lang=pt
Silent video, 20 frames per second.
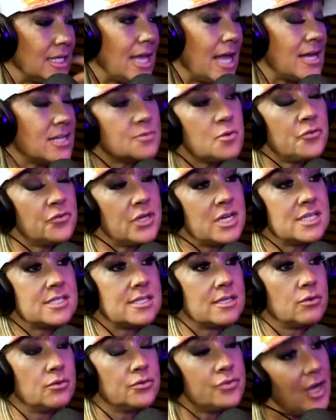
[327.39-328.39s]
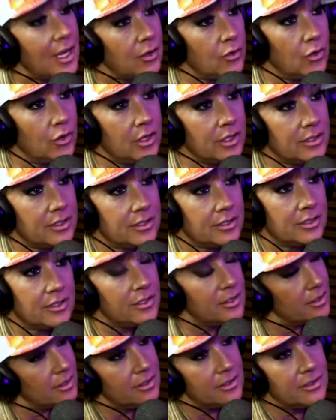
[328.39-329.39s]
E aí eles me ofereceram um valor
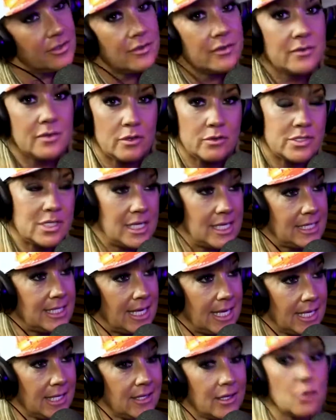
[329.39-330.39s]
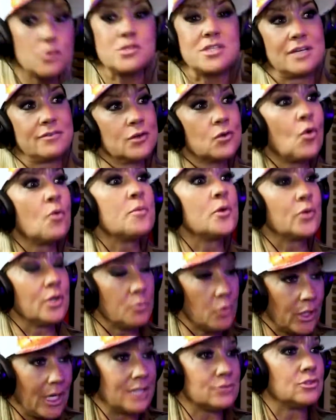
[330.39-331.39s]
eu desliguei, eu estava com o meu
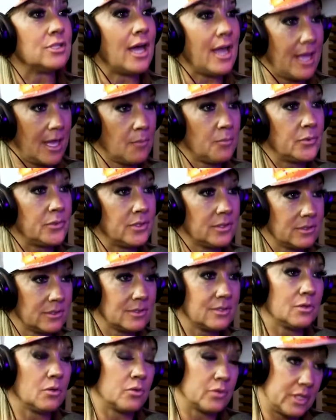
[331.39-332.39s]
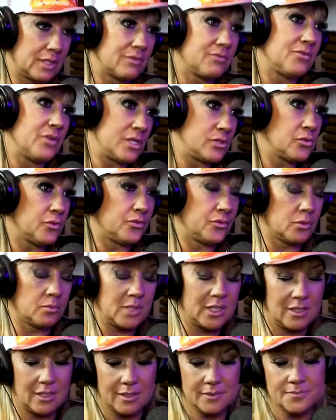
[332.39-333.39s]
namorado da época, que, eu, que fez o
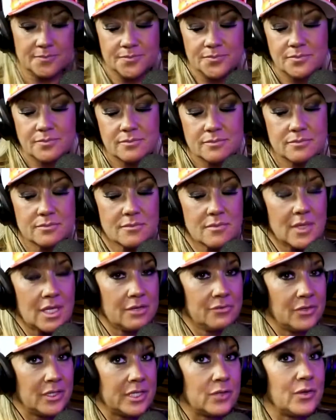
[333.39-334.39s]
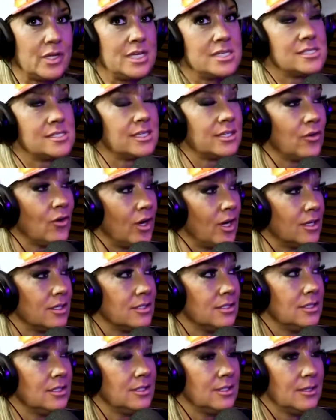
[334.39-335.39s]
filme até. Falei com ele assim, ó.
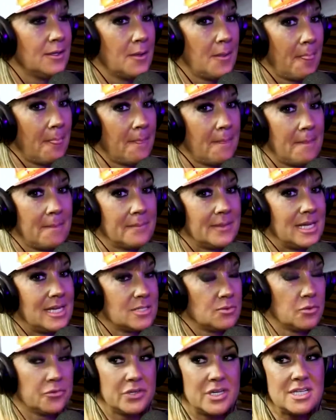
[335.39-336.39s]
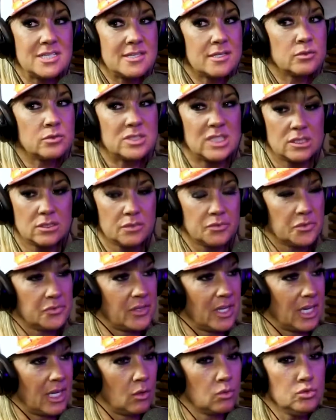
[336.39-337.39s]
Eles me ofereceram tanto, eu vou
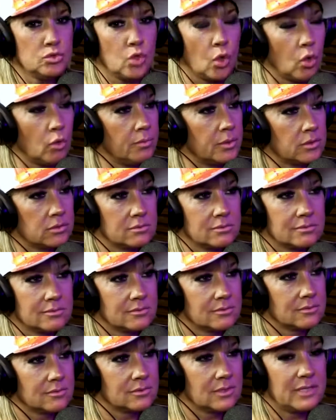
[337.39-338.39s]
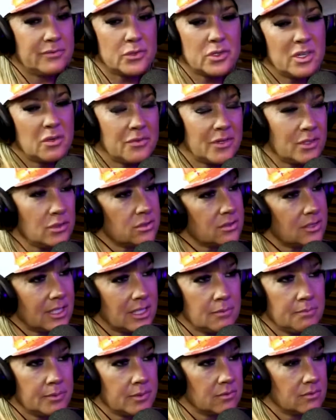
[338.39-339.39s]
falar o dobro. Ele falou, não, fala o
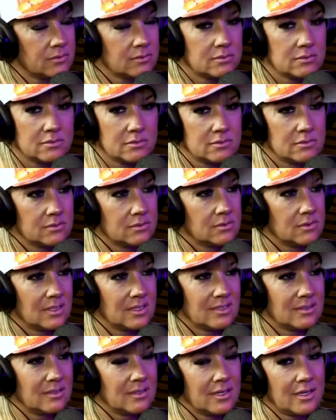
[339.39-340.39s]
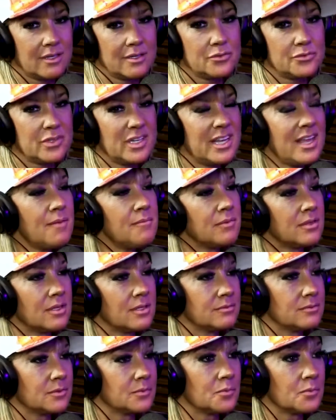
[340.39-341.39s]
triplo. Aí eu falei, é
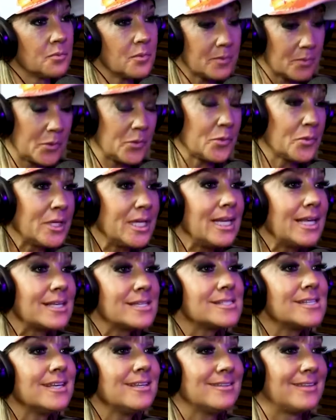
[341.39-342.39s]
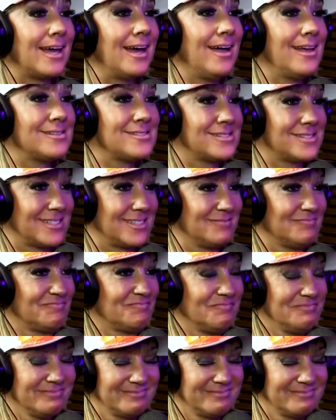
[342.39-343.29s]
mesmo. Porque eu não queria que aceitasse.